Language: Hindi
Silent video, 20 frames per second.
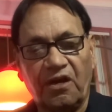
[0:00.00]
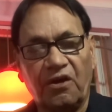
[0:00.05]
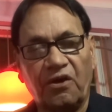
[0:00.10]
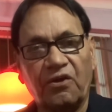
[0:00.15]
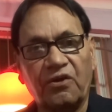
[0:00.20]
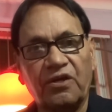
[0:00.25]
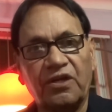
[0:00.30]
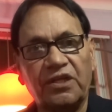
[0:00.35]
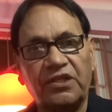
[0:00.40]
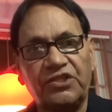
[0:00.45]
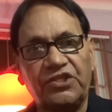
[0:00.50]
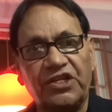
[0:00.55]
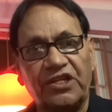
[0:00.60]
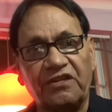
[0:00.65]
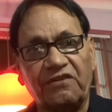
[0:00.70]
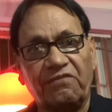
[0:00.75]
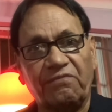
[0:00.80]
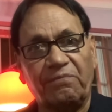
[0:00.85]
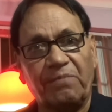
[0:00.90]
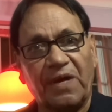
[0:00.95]
और
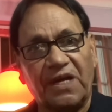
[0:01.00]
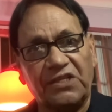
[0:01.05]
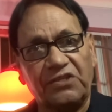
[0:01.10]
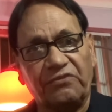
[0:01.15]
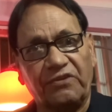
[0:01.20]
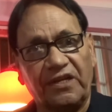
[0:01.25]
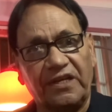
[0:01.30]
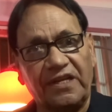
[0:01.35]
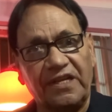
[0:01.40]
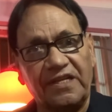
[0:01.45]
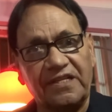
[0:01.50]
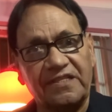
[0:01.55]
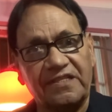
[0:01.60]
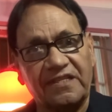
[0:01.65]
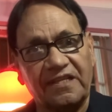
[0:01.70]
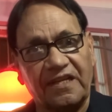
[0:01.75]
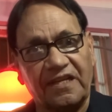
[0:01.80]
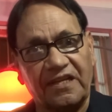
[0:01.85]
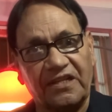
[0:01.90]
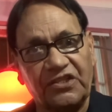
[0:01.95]
जनरल बाजवा ने
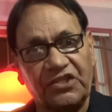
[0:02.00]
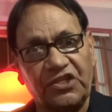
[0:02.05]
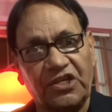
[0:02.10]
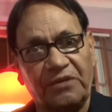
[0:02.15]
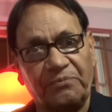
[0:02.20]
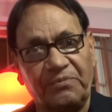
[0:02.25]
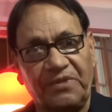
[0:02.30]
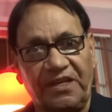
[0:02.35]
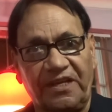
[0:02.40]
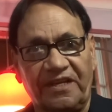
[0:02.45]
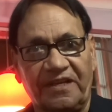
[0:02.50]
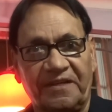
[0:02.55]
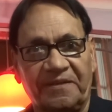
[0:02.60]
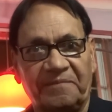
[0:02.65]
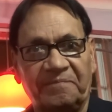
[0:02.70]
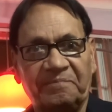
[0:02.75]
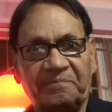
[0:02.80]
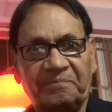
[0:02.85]
सर अंजाम दिए हैं